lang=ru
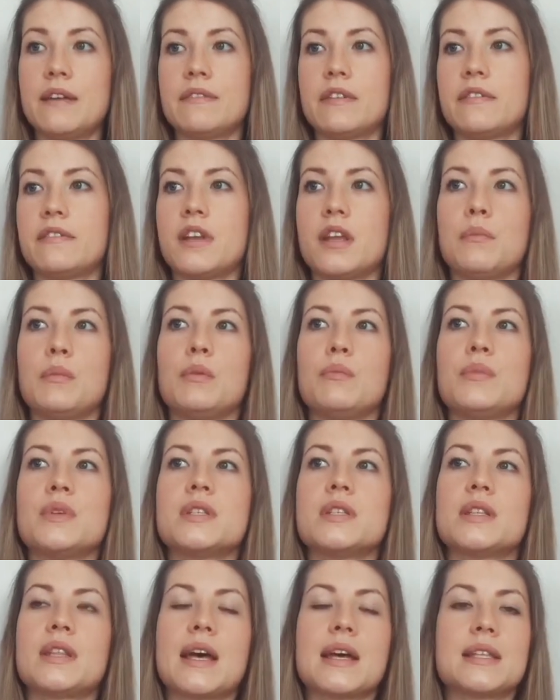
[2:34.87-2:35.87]
Во время
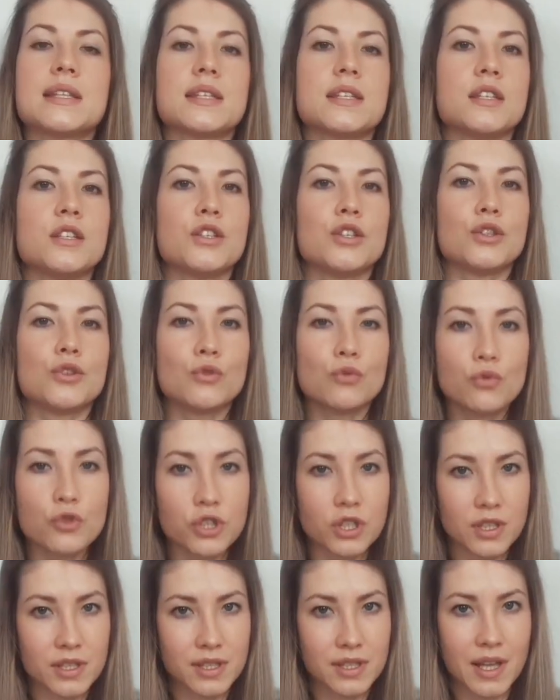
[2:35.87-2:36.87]
медитации не
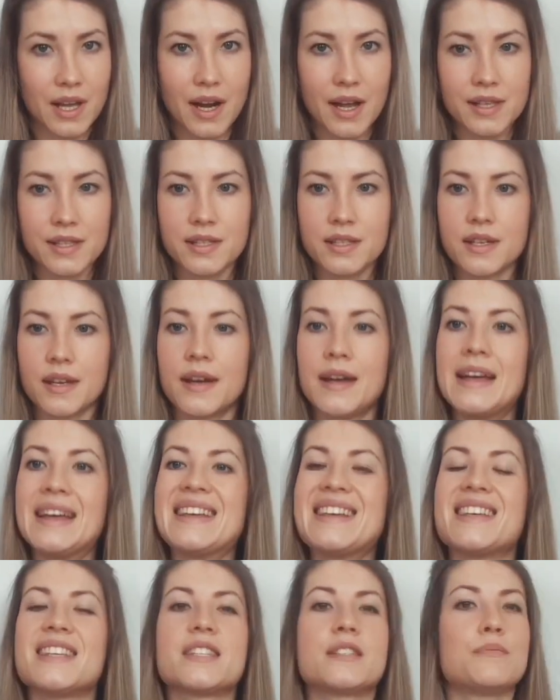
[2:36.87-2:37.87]
нужно стараться
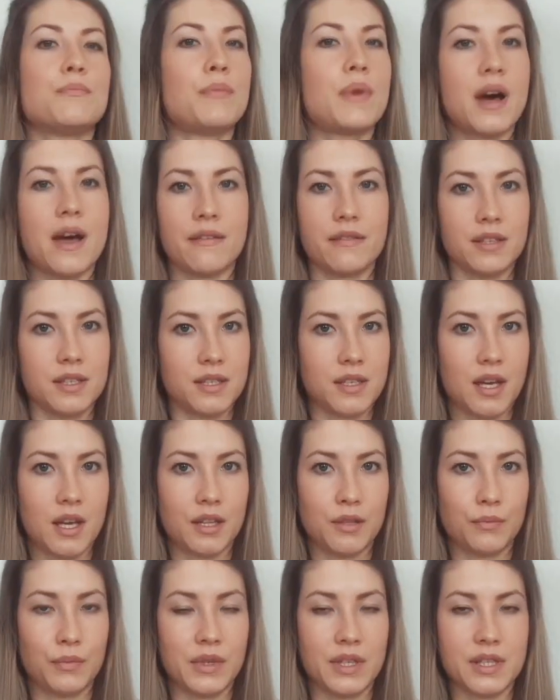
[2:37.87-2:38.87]
избавиться
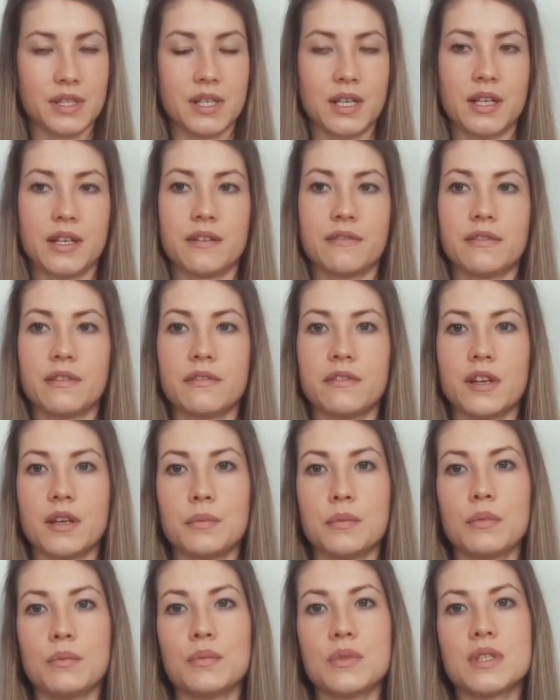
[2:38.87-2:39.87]
от мыслей. Во
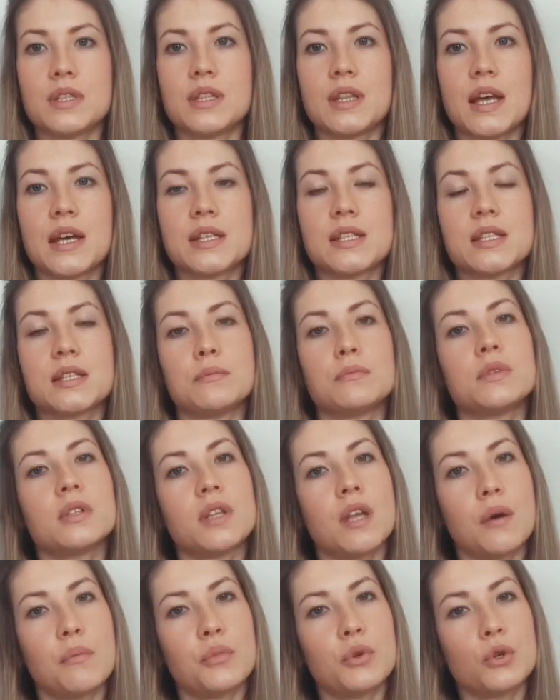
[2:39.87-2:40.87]
время медитации мы,
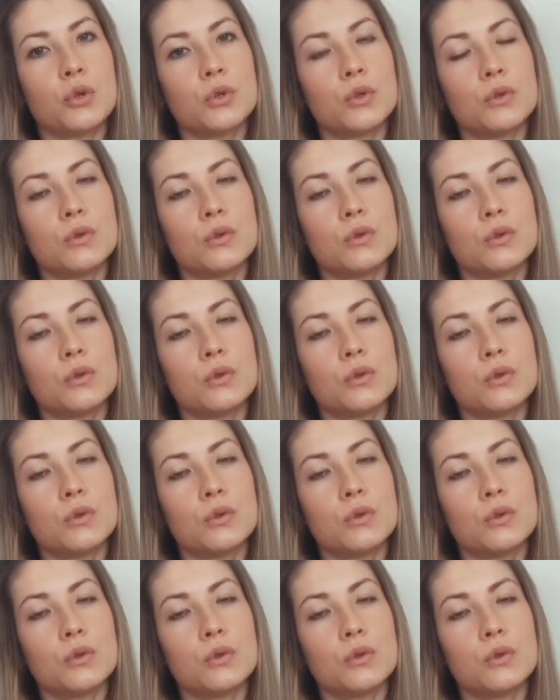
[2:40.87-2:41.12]
наоборот,